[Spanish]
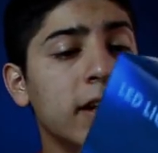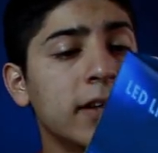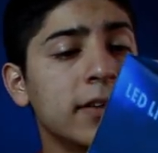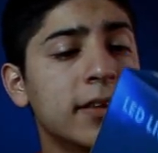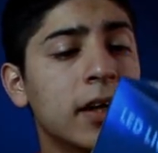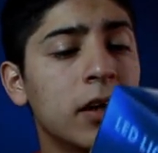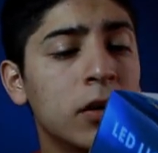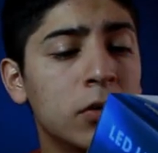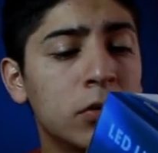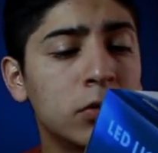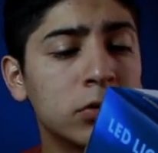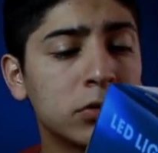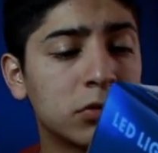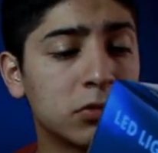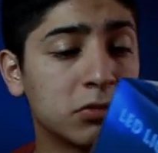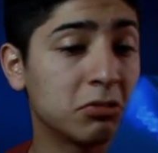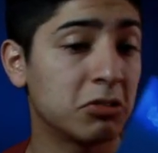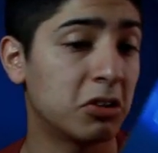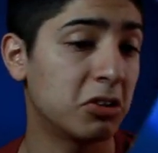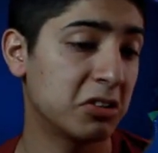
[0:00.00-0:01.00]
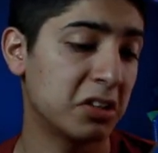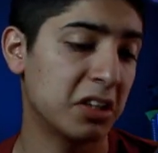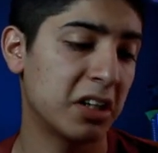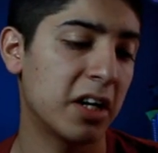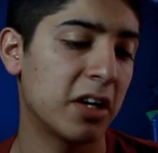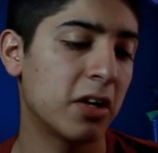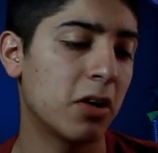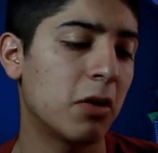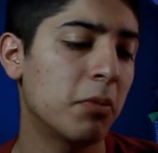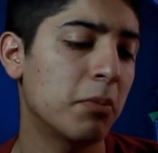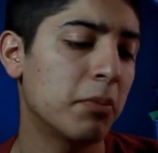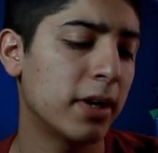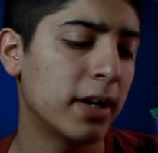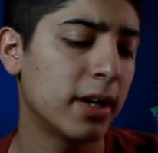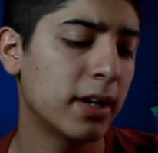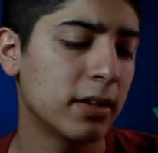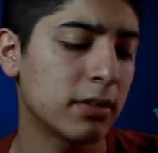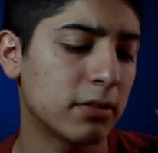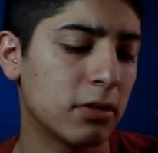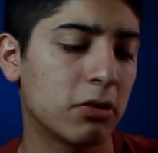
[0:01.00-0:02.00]
esta luz no tiene
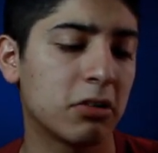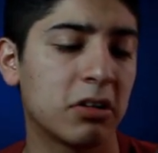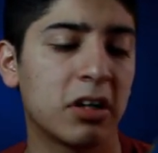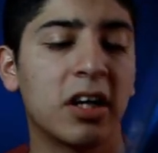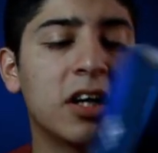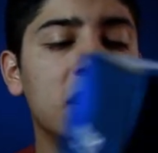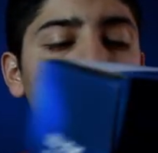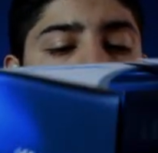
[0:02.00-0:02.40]
nombre, ¿ok?